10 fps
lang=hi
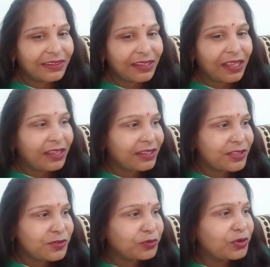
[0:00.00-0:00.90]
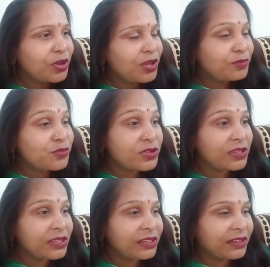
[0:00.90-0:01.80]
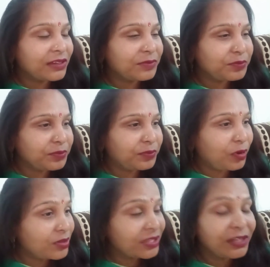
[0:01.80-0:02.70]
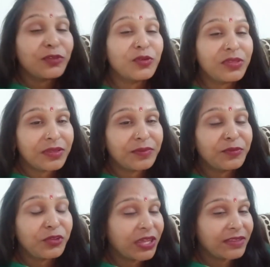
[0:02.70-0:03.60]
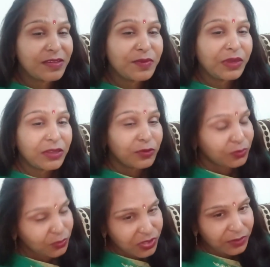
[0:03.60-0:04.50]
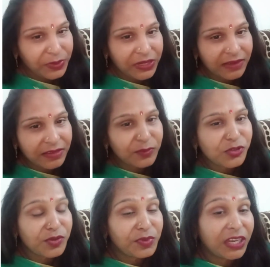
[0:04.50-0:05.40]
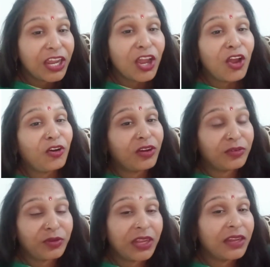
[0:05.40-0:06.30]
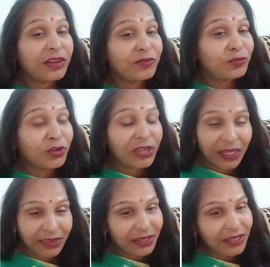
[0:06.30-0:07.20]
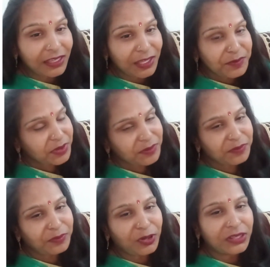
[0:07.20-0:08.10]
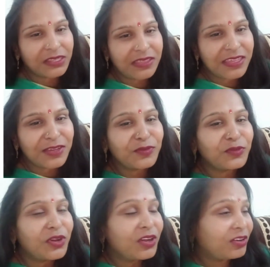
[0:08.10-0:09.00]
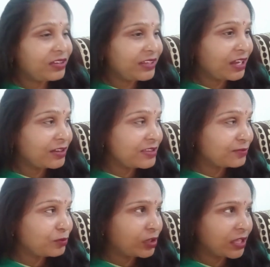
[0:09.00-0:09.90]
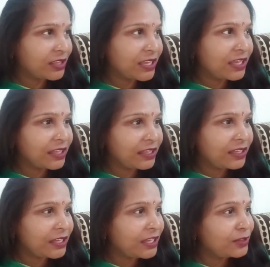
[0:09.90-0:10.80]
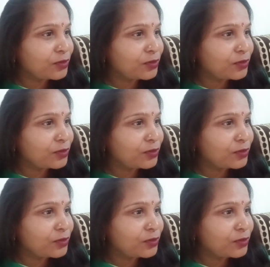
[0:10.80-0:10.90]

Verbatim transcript: आज जो मुझे बहुत सारे दोस्त मुझे ऐसे मिले जो सोशल मीडिया से मुझे मिले और उनके वो कहते हैं कि मैं बहुत अच्छी हूँ या जब वो कहते हैं कि नहीं तुम